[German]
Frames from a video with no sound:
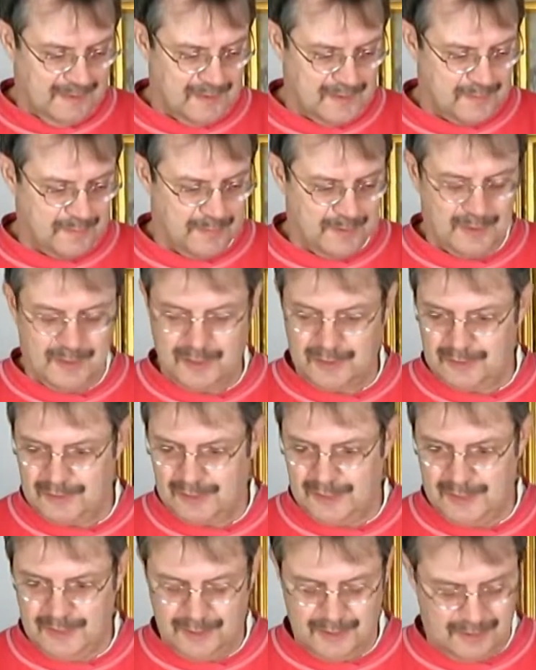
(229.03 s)
das
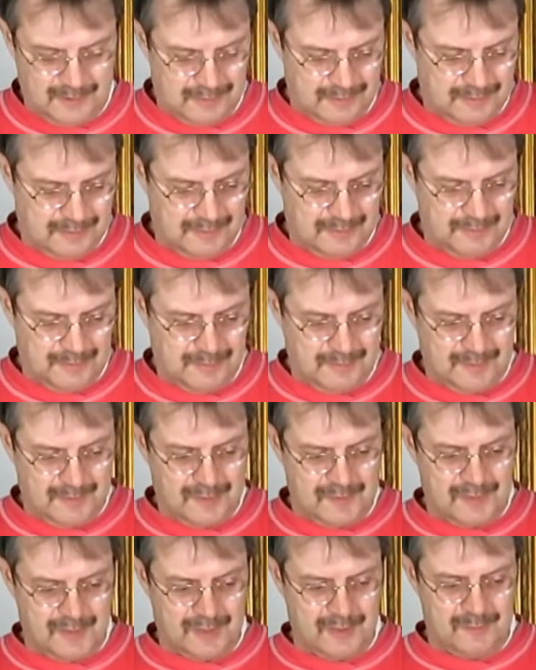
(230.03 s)
war, ja,
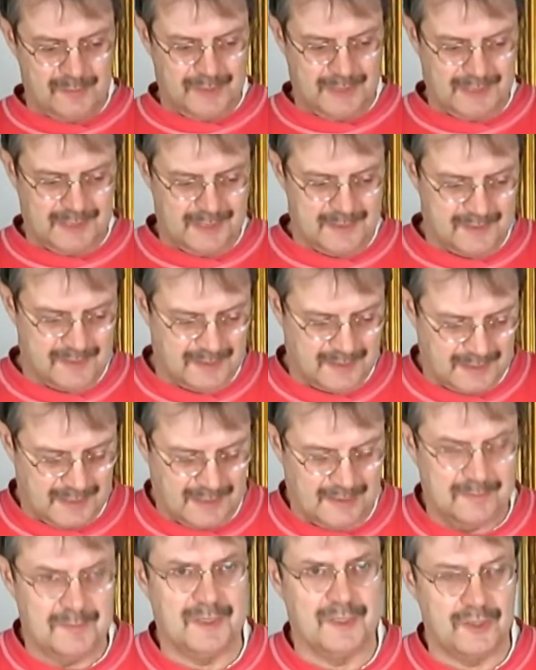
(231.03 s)
das hat er mir gestern
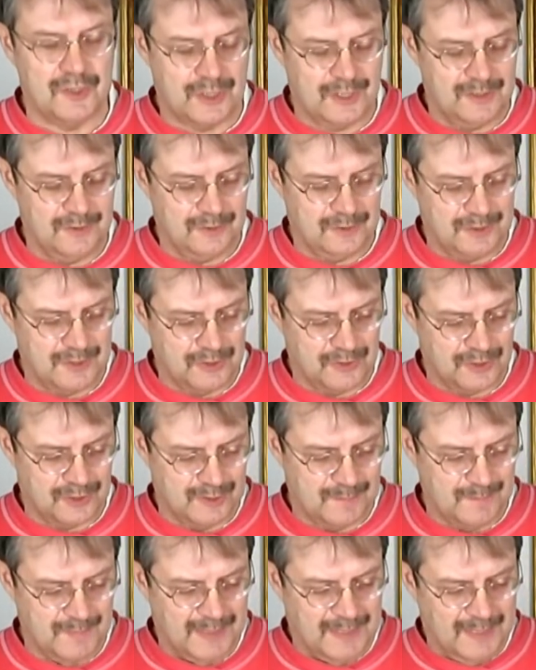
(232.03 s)
Abend anscheinend noch
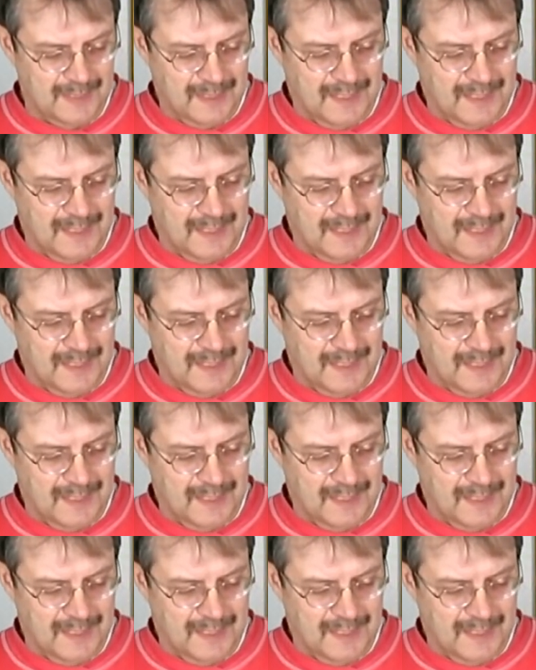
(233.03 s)
geschrieben.